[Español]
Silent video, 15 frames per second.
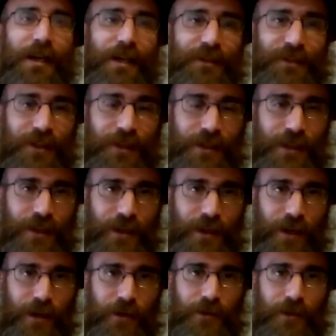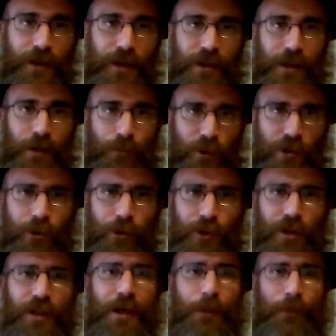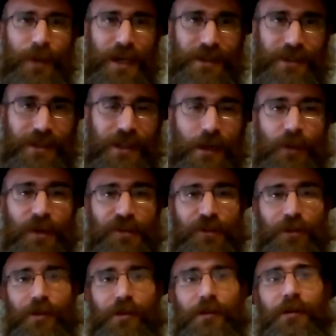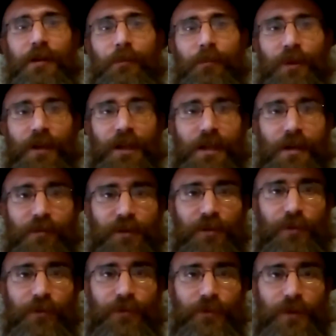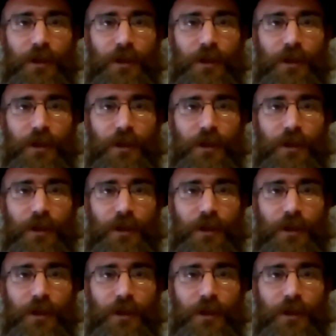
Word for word: es el día en que el pueblo judío en la práctica pasó por el Yamsuf,